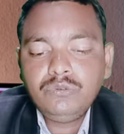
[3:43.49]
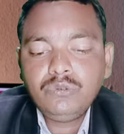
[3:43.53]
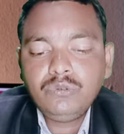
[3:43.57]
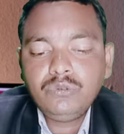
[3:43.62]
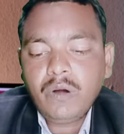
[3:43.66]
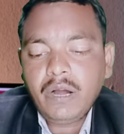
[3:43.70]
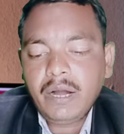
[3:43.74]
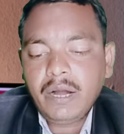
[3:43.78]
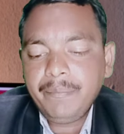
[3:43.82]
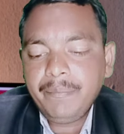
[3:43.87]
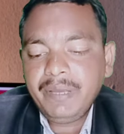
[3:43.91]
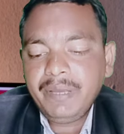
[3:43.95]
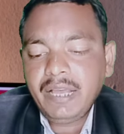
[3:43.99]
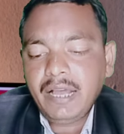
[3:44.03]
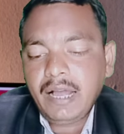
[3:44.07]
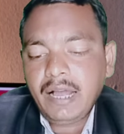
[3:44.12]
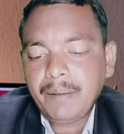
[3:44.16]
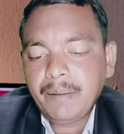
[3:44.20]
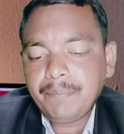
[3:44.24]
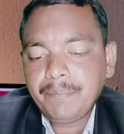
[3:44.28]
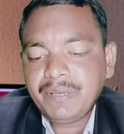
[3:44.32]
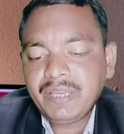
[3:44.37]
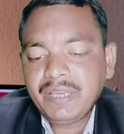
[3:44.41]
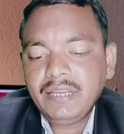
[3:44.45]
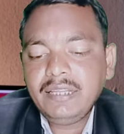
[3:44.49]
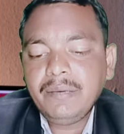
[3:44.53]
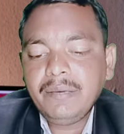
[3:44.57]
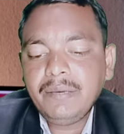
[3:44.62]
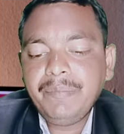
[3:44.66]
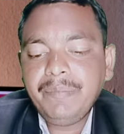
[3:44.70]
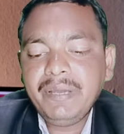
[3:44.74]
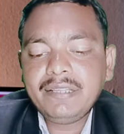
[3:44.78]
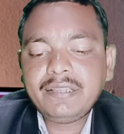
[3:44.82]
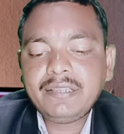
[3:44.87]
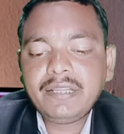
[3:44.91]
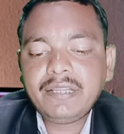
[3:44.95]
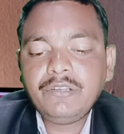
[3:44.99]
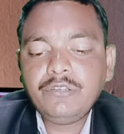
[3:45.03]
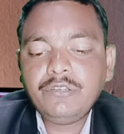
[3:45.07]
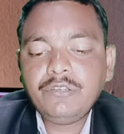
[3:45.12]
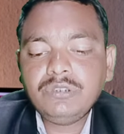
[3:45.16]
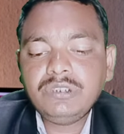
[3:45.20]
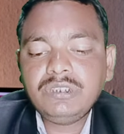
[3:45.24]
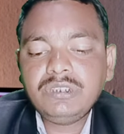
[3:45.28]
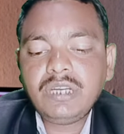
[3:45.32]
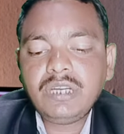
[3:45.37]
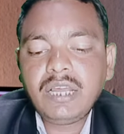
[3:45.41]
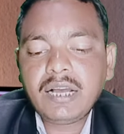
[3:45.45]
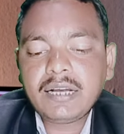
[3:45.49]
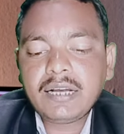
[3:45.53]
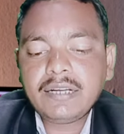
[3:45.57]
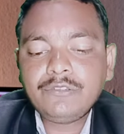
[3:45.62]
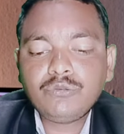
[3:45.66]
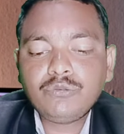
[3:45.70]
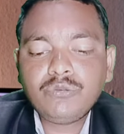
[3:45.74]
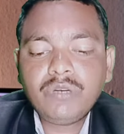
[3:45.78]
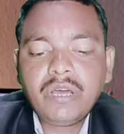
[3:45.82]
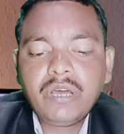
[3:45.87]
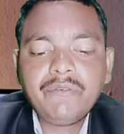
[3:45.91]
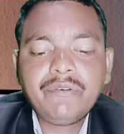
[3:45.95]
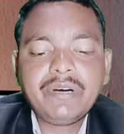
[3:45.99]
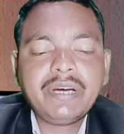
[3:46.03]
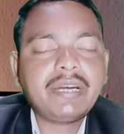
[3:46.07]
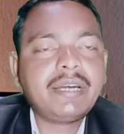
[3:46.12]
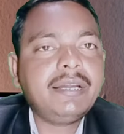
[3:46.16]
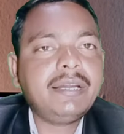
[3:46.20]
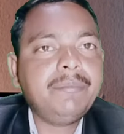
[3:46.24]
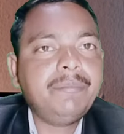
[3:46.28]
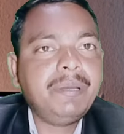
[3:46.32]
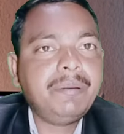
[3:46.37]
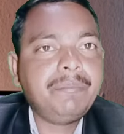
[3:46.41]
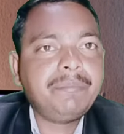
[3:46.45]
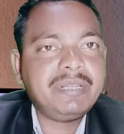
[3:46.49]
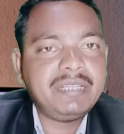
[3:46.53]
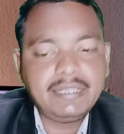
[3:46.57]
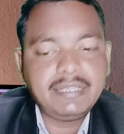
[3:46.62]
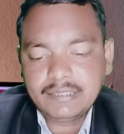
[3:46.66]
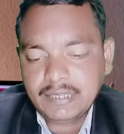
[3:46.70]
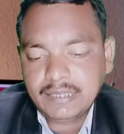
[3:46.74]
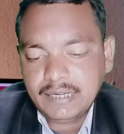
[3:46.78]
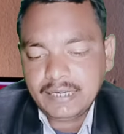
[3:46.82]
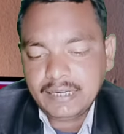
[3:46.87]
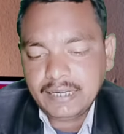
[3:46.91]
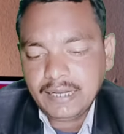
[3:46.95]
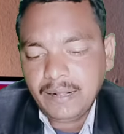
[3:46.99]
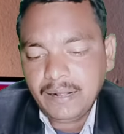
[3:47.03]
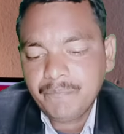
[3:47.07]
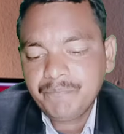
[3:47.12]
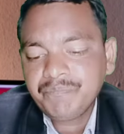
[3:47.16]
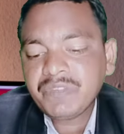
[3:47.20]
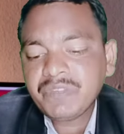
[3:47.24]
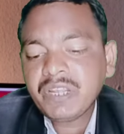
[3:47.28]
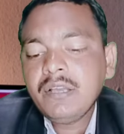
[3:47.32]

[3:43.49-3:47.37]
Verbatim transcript: जो हमें आपके लिए बेहतर योजना का चुनाव करने में मदद करेगा